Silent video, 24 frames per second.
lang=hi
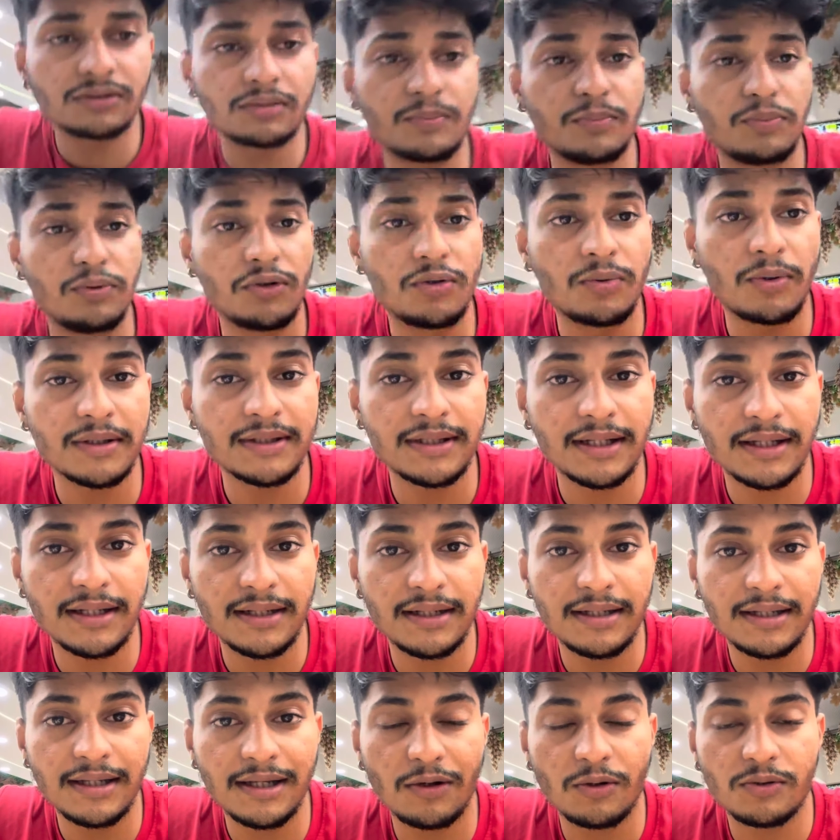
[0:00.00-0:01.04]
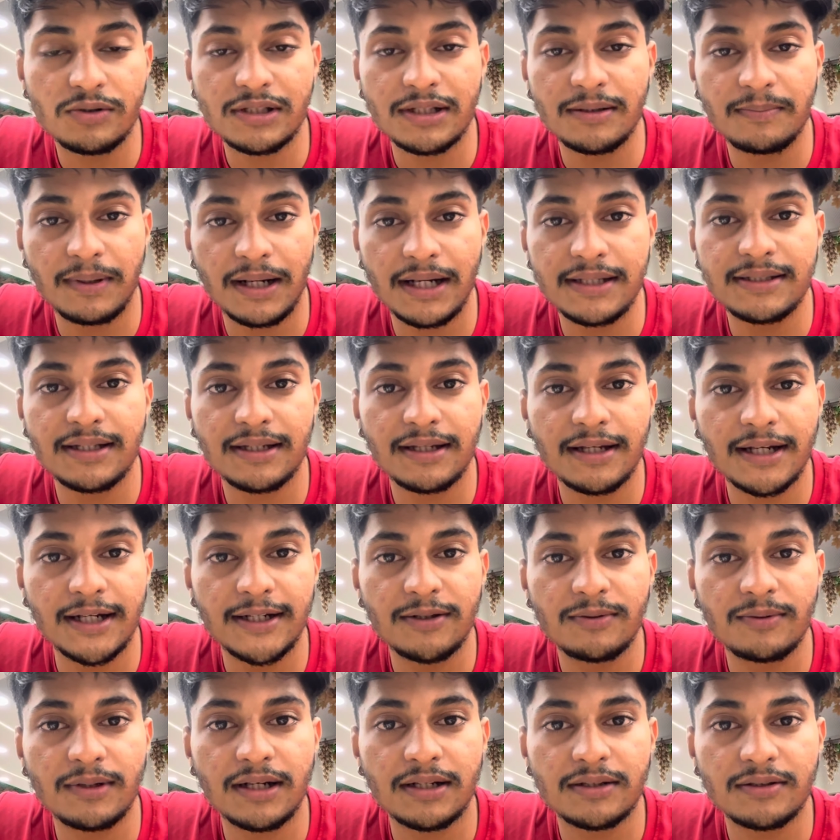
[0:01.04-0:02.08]
हूँ भूख बहुत लग रही है और उसके बाद जाके
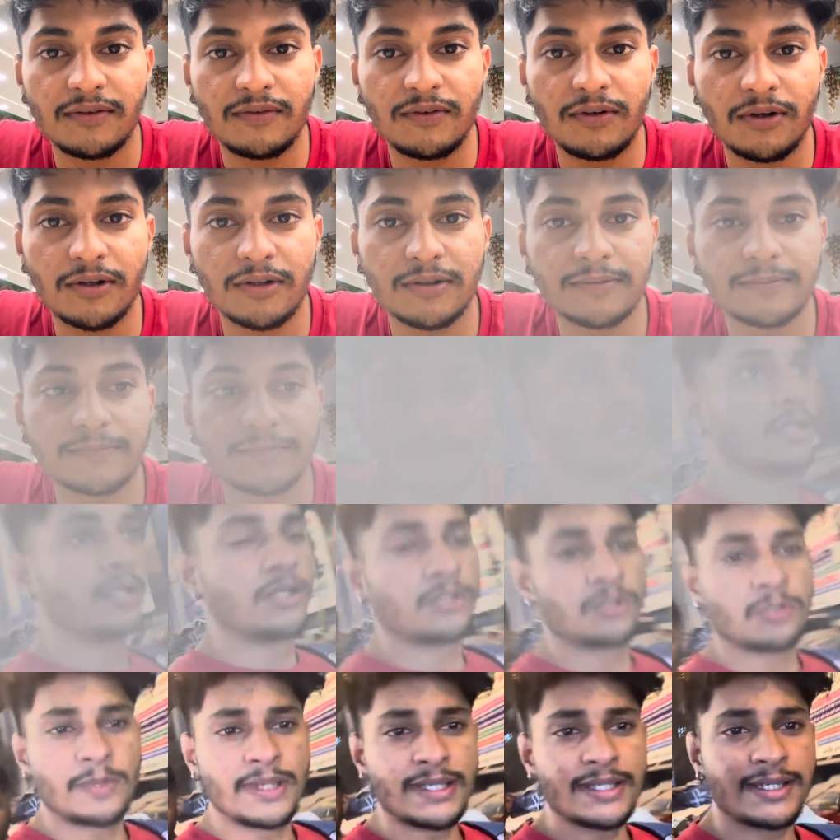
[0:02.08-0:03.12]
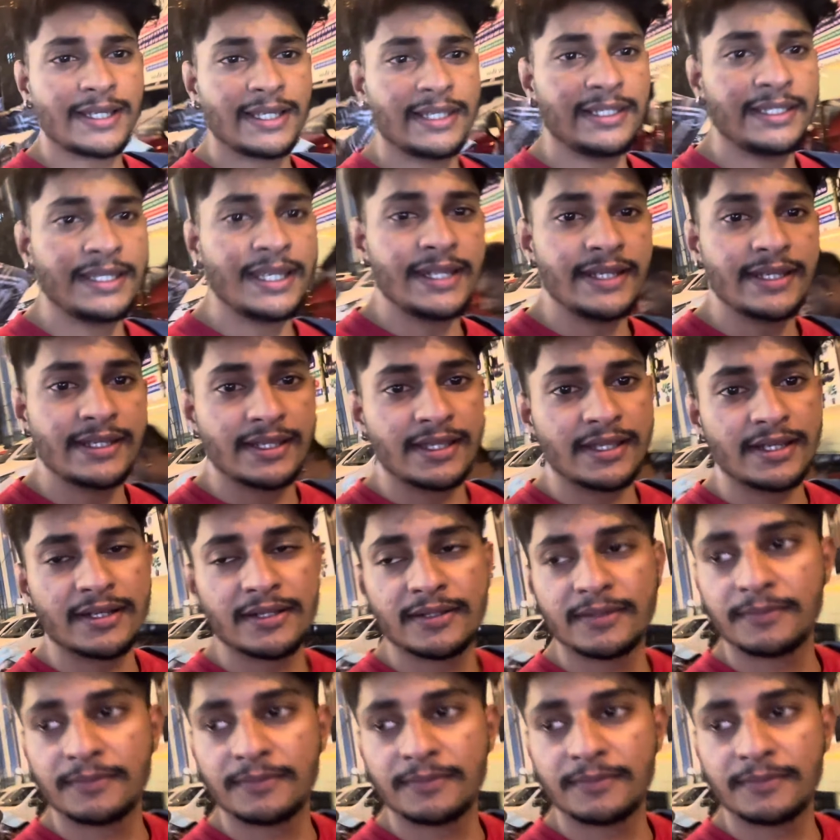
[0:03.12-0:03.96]
कंटिन्यू करता हूँ ब्लॉग तो भाई कल लिया डिनर